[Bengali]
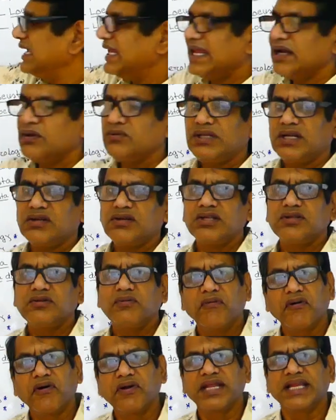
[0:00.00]
এরা কিন্তু আসলে
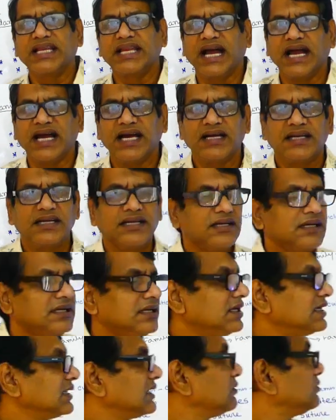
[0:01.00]
কিন্তু ফরিং না
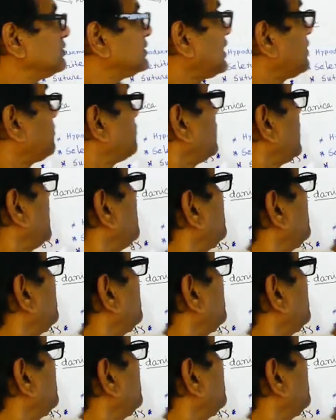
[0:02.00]
কিন্তু তারপরে